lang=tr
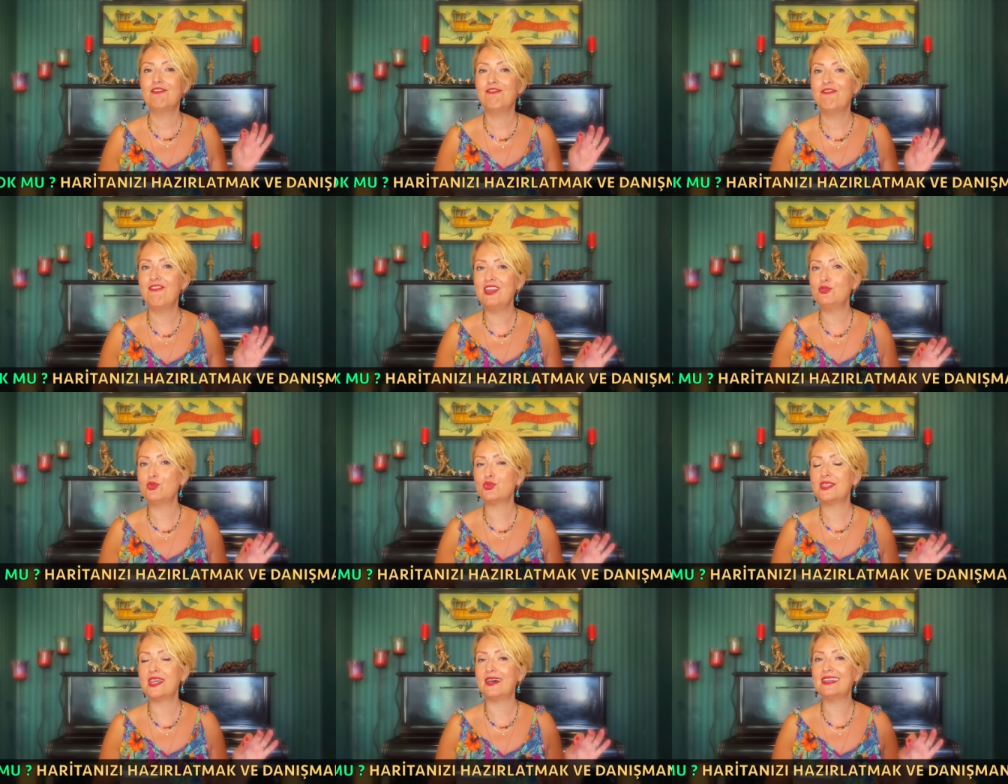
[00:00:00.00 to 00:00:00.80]

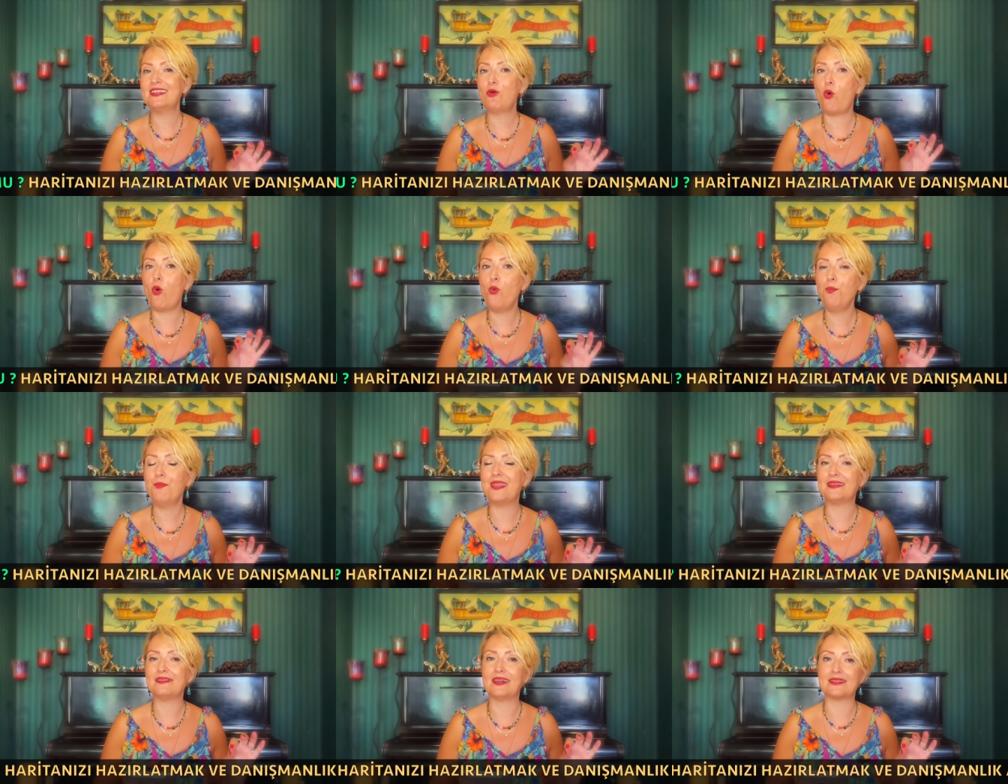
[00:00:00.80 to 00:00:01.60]
Venüs de ayın
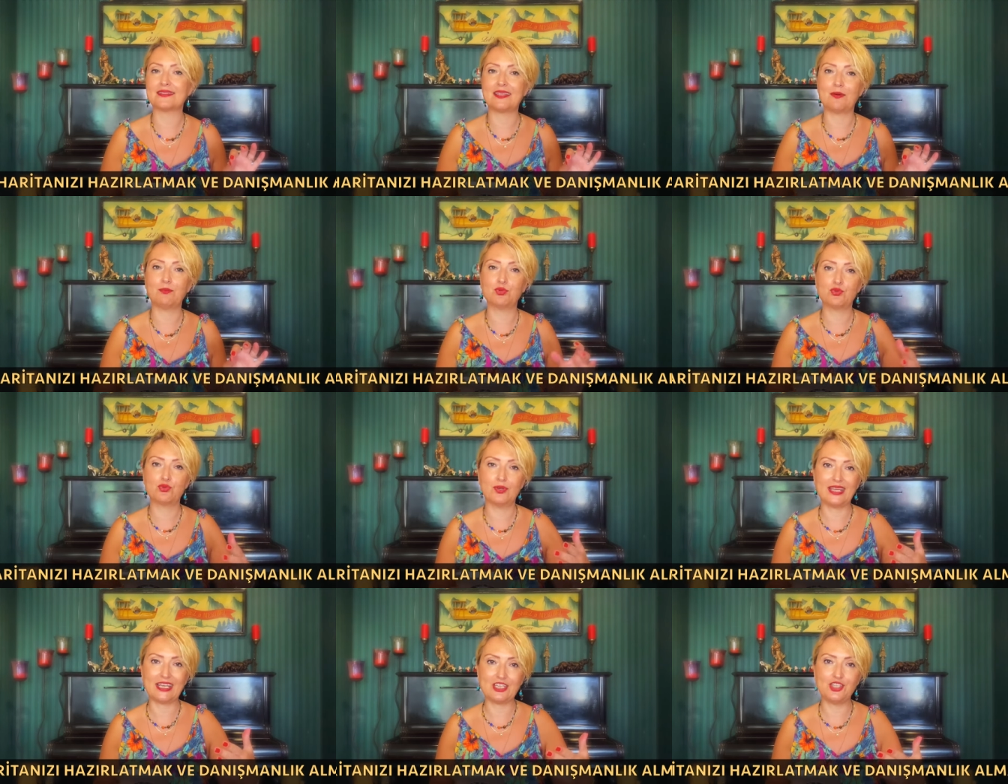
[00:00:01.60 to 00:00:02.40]
11'inde Aslan
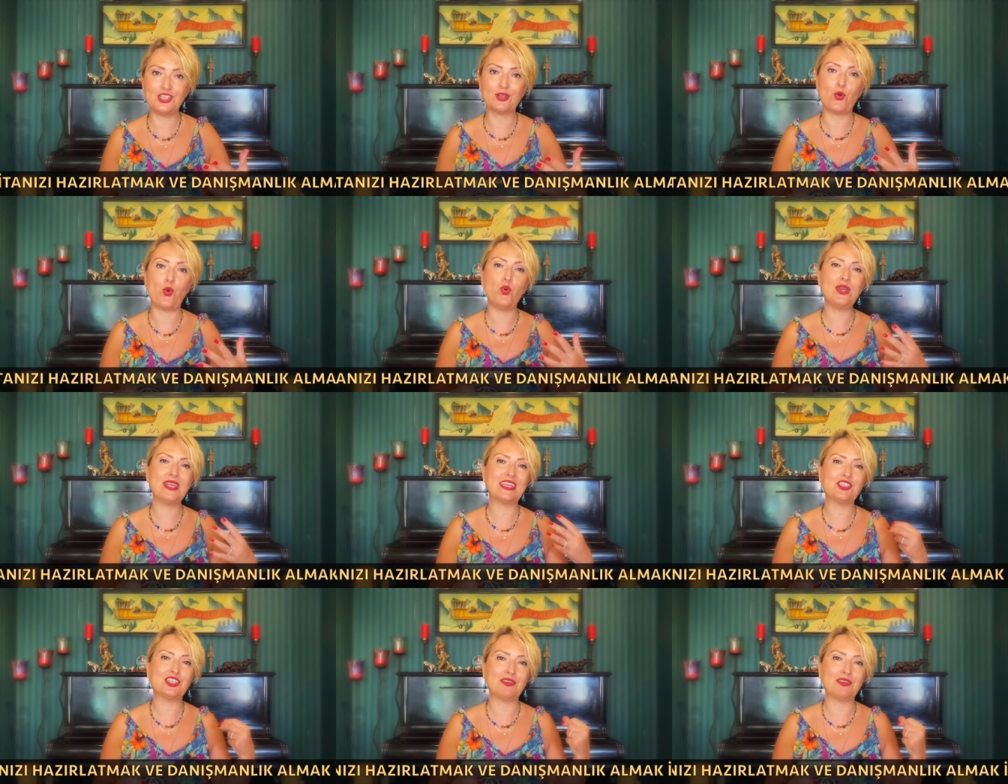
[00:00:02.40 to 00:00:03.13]
burcuna geçecek. 12.